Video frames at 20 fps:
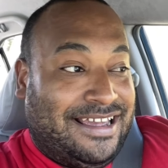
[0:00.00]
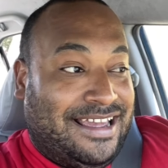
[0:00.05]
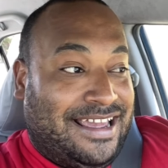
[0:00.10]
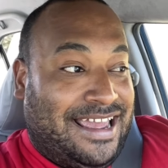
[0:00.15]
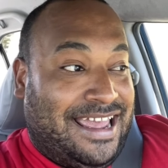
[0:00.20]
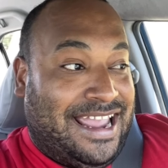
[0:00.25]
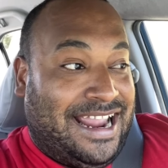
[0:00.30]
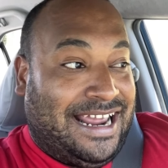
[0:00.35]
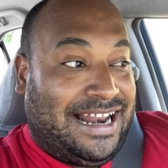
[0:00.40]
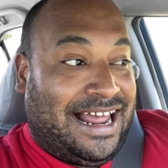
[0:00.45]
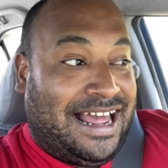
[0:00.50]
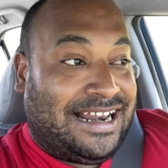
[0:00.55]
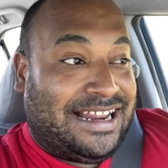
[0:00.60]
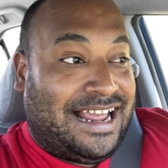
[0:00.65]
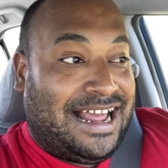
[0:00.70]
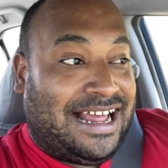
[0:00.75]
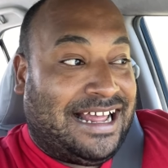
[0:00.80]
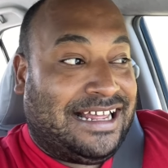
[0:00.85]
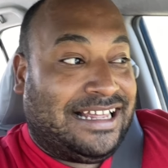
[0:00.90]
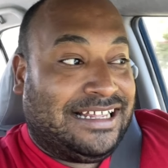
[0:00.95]
en el
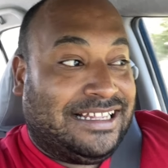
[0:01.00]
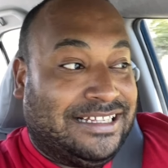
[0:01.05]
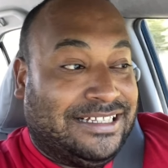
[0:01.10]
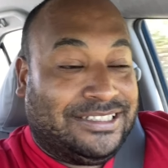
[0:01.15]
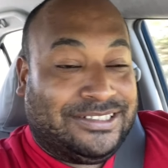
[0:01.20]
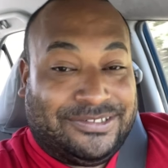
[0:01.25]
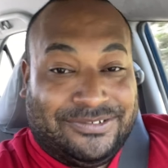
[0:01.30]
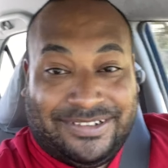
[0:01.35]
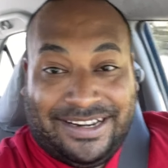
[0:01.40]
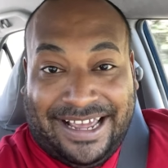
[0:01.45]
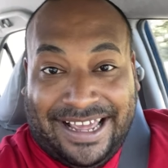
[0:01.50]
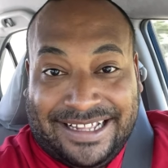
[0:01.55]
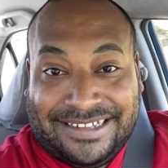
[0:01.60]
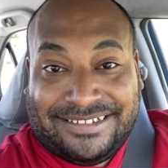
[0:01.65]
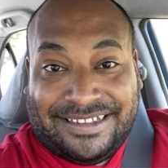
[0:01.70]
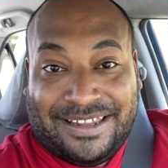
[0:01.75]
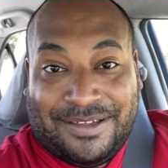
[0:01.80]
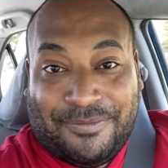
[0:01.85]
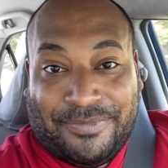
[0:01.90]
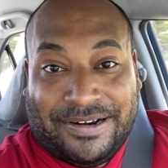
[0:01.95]
área
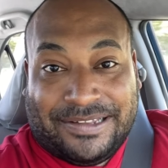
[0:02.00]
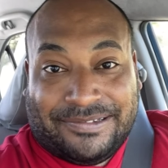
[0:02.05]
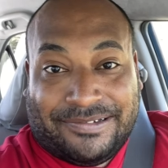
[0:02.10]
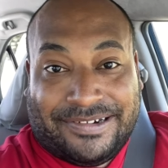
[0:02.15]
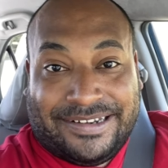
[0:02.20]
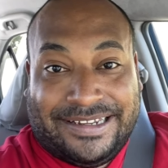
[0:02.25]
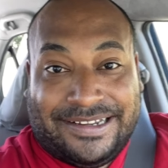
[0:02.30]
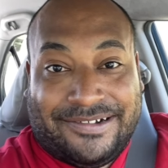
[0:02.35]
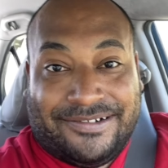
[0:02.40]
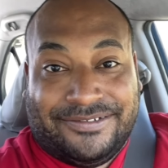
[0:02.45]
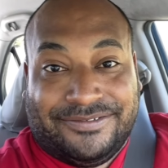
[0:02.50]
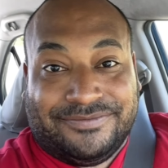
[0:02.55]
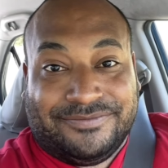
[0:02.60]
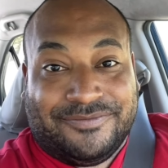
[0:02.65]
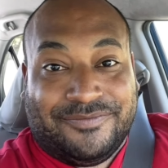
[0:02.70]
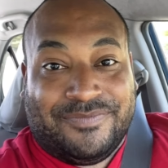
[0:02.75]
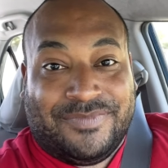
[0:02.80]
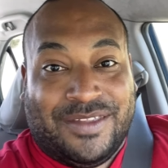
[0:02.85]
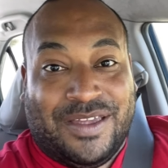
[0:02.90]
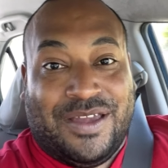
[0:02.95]
sureste de Puerto Rico.
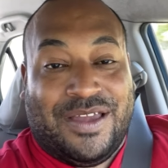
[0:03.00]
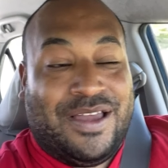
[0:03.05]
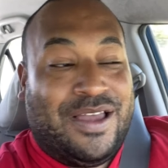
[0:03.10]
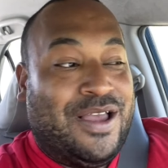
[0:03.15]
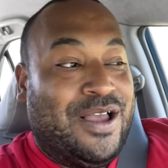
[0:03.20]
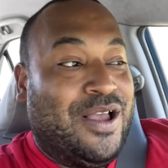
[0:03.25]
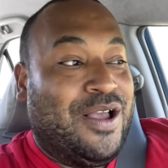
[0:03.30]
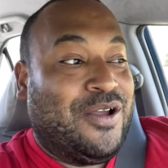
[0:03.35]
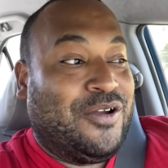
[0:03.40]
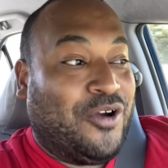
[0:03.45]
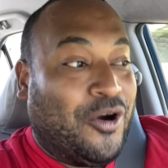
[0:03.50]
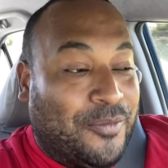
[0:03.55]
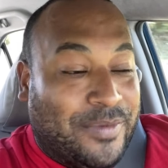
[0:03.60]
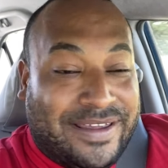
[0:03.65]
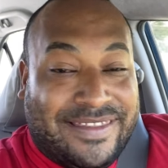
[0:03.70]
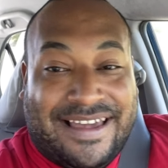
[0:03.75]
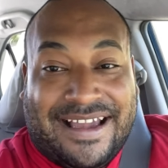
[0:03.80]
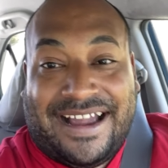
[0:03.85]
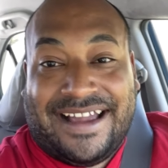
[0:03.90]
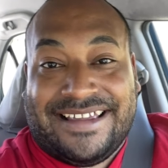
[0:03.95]

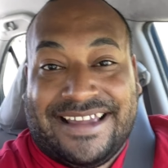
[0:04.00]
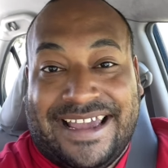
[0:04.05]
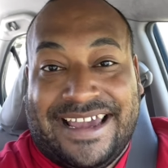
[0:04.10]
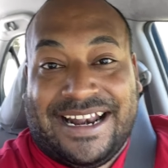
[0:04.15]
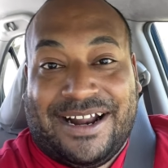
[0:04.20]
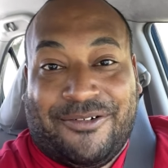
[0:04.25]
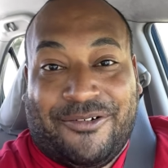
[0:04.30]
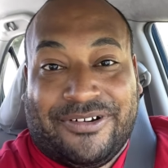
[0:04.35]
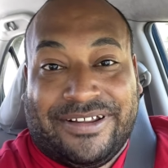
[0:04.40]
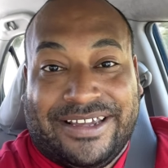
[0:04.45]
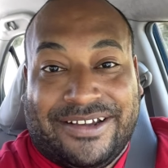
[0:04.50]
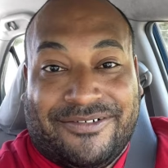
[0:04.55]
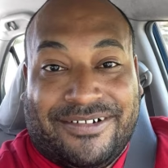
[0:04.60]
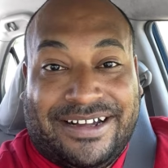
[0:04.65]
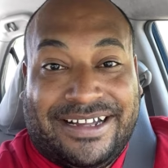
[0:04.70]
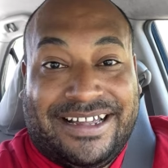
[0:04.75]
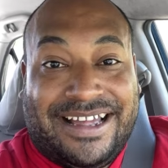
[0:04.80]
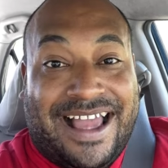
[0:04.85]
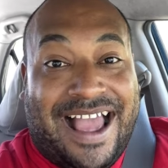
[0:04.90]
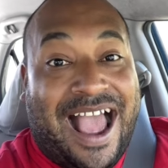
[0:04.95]
Comida callejera
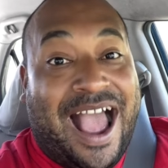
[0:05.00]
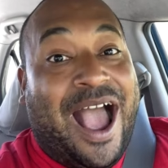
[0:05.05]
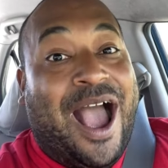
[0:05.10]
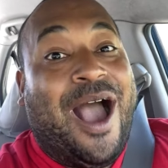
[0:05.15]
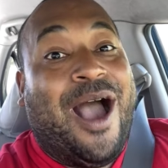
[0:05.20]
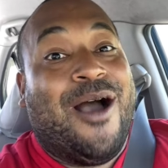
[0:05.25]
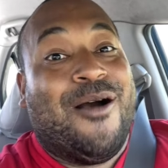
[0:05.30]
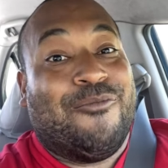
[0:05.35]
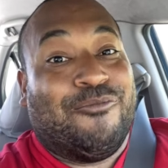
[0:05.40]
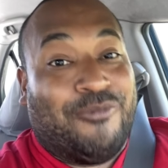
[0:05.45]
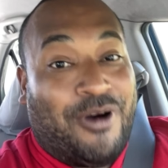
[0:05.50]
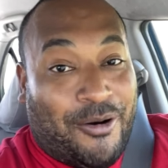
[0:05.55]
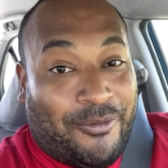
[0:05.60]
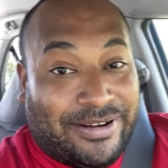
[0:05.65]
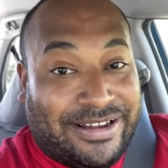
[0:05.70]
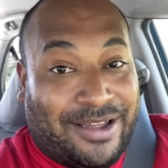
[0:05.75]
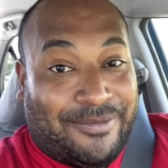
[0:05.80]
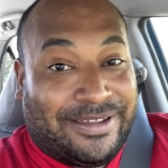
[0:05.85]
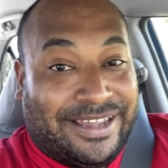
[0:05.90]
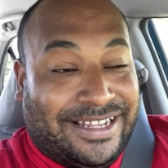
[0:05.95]
boricua.
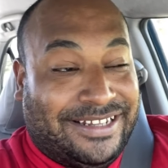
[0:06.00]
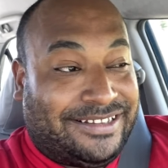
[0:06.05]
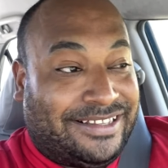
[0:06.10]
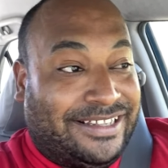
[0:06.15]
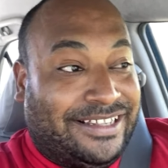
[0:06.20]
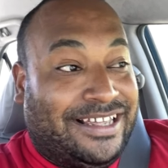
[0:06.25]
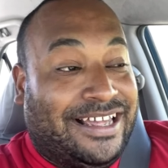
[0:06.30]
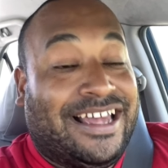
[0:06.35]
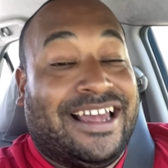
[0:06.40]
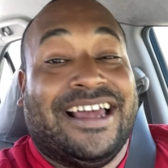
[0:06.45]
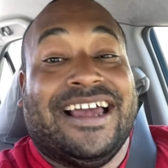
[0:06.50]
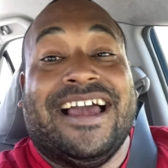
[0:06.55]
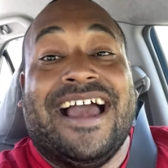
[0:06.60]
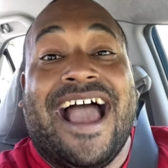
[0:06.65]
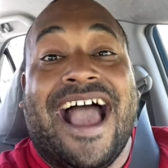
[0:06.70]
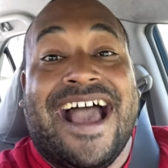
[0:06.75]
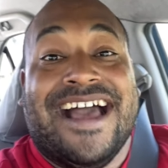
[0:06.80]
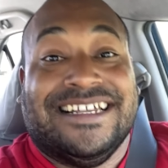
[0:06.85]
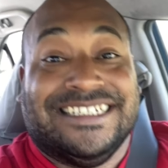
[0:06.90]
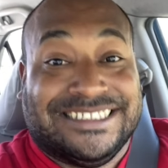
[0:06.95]
Vamos ya, mi gente.
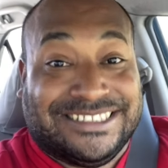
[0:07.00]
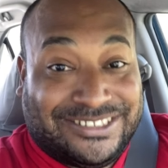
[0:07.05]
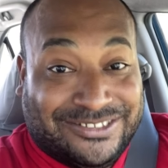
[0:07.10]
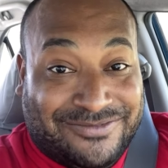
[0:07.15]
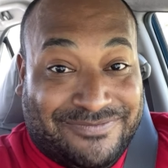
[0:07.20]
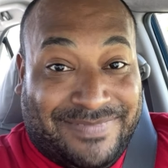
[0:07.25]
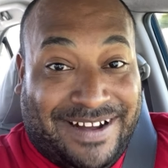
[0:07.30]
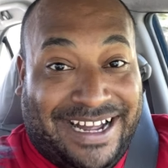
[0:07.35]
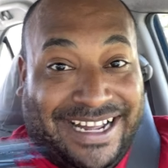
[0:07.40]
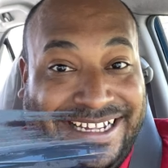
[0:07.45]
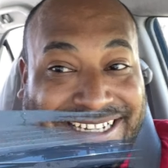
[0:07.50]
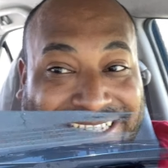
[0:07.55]
Zumba.